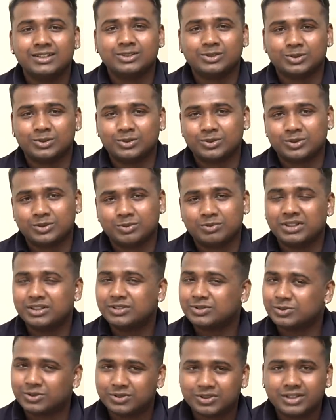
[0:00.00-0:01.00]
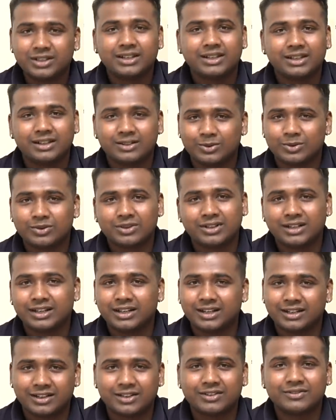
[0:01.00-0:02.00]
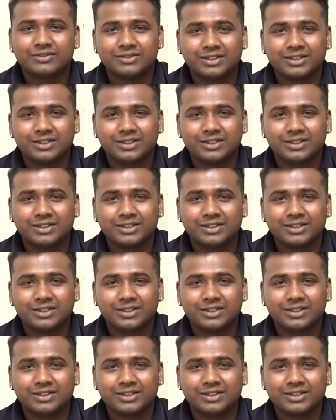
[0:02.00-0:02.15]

సో ప్లీజ్ డోంట్ డ్రింక్ అండ్ డోంట్ డ్రింక్ అండ్